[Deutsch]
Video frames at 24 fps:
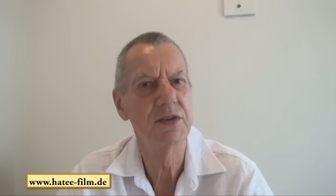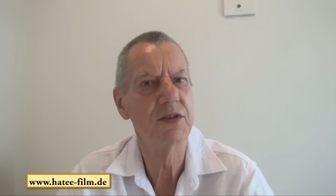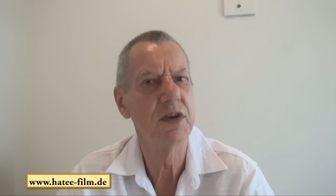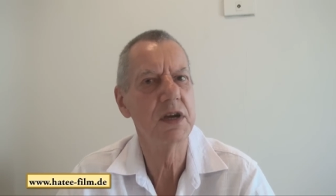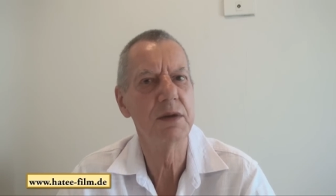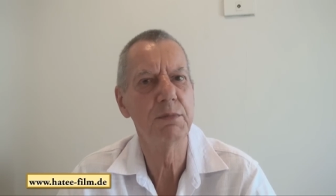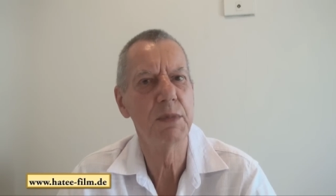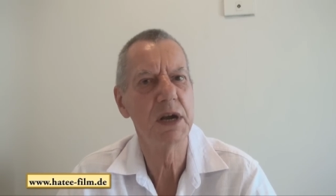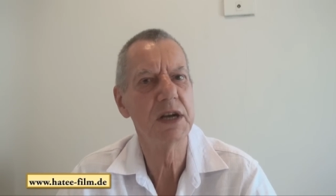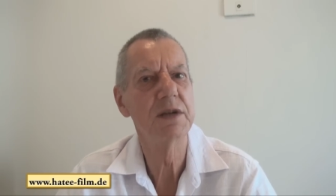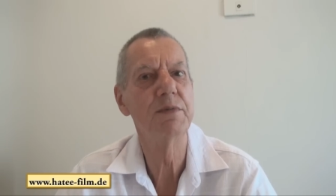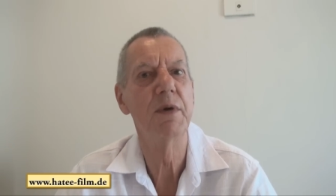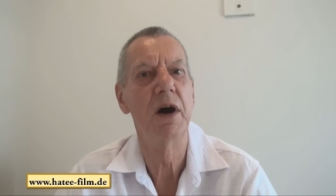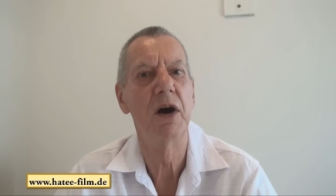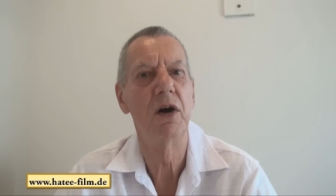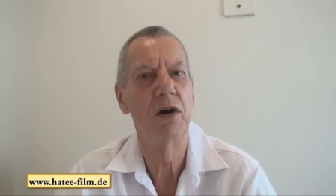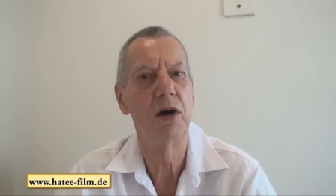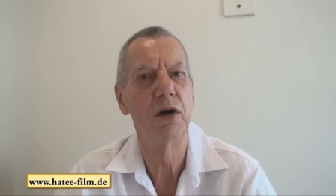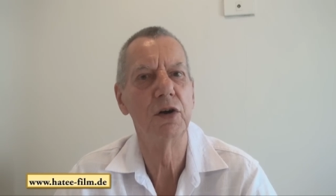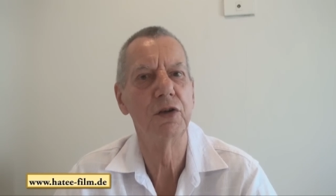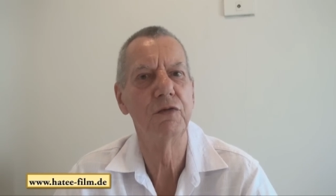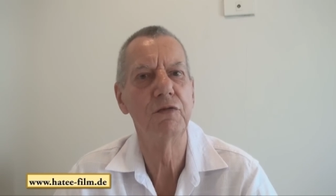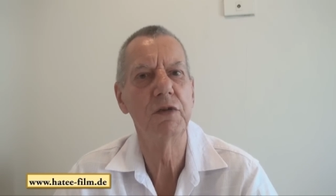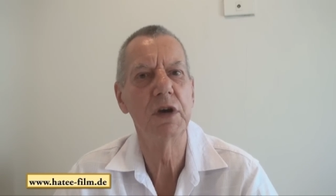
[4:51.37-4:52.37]
sehen manchmal
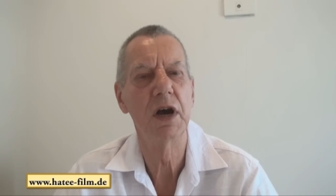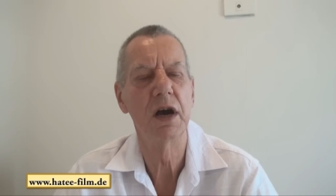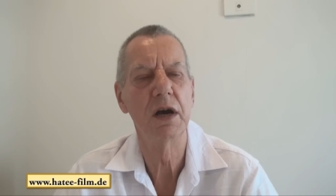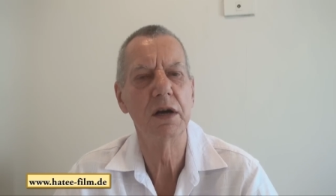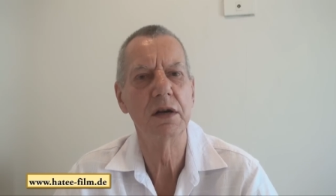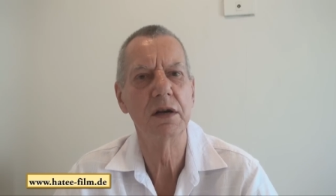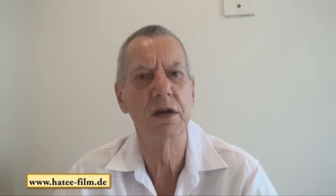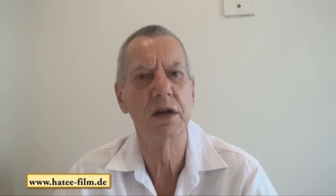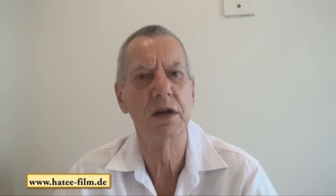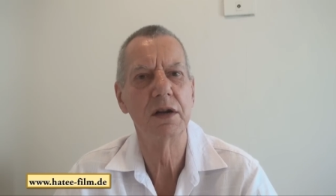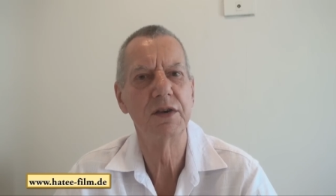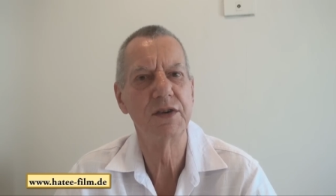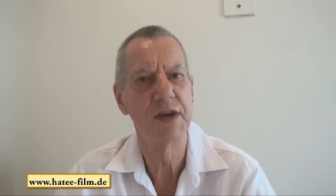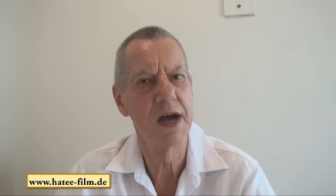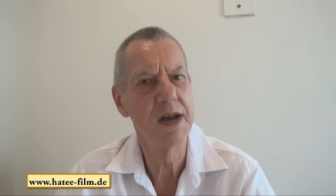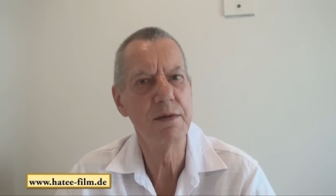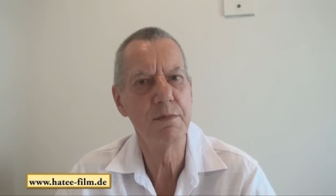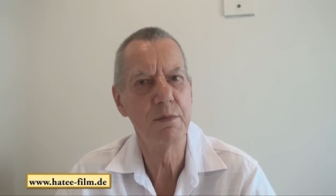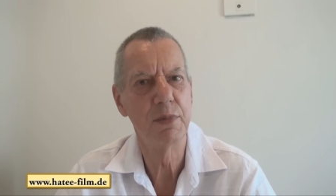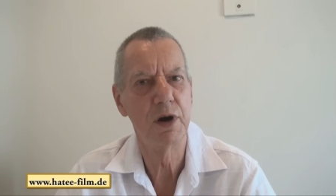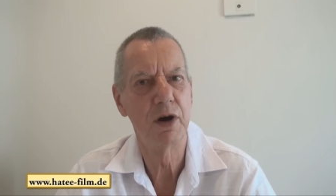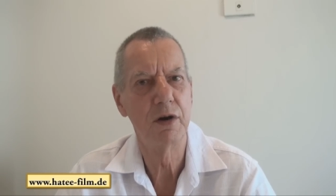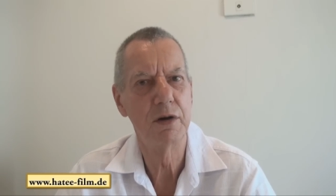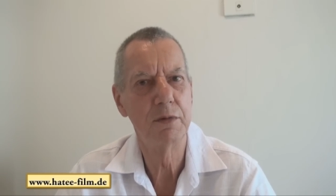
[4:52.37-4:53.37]
auch aus wie ein
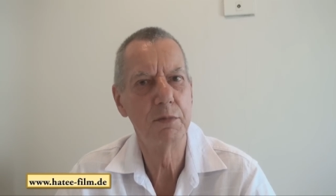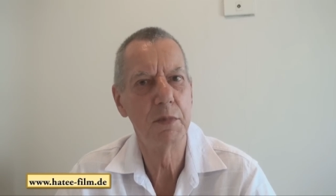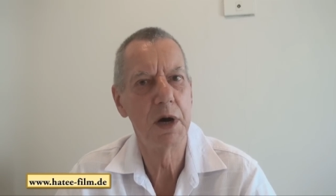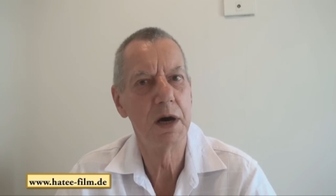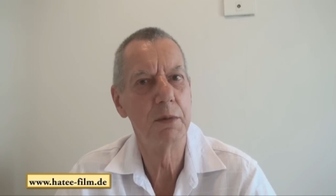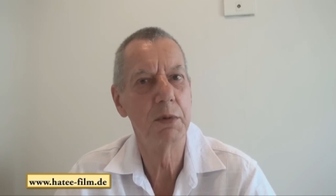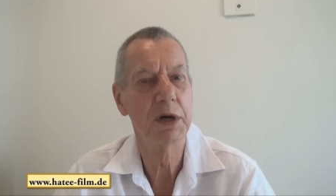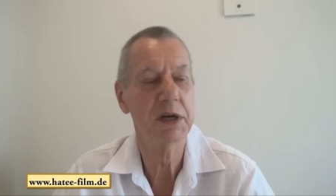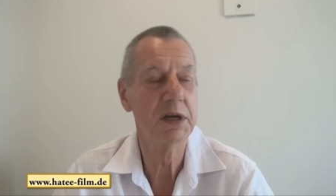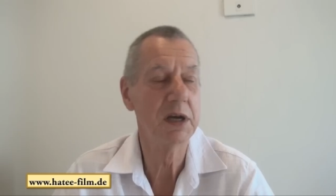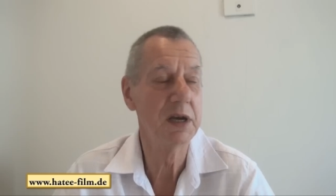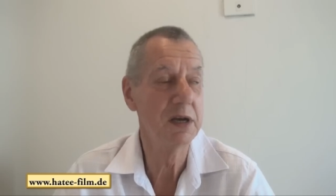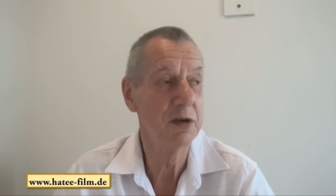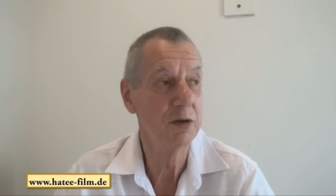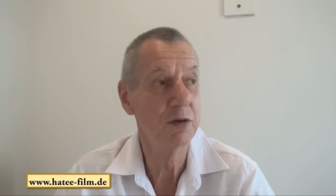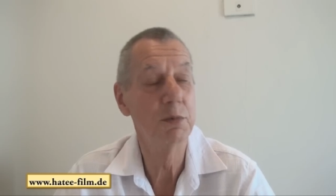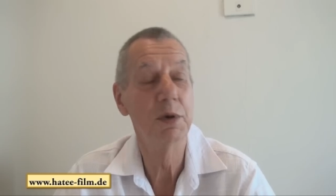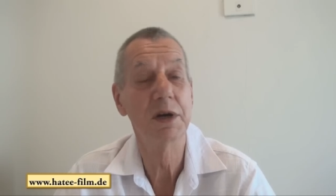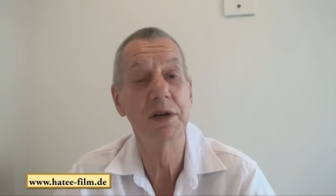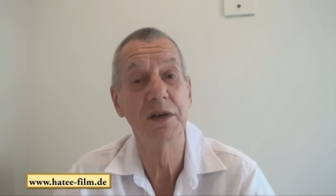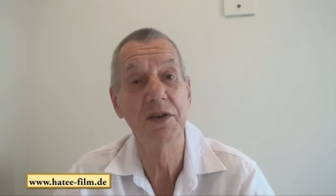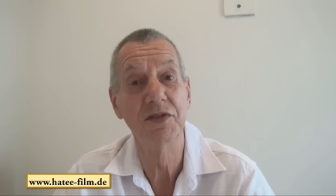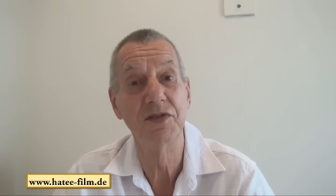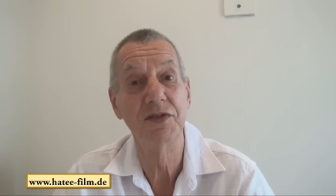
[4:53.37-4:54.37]
Tannenbaum, aber
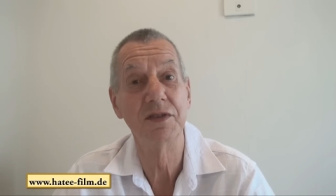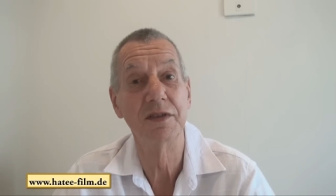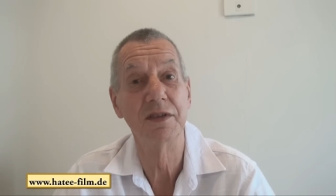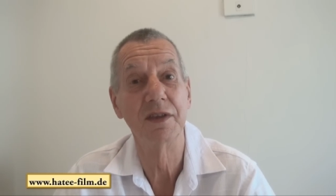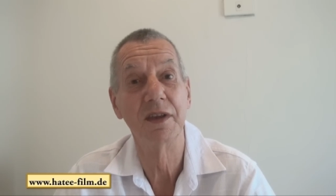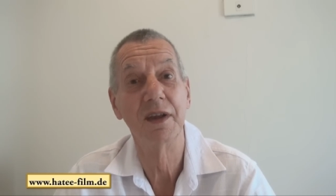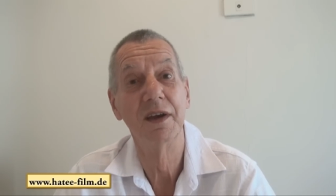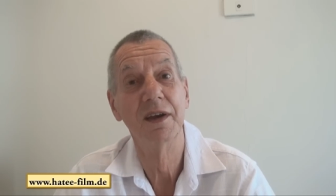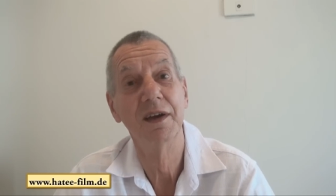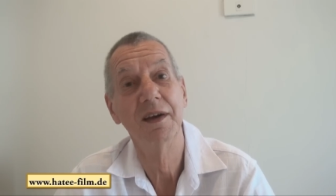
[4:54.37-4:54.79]
gegenüber diesen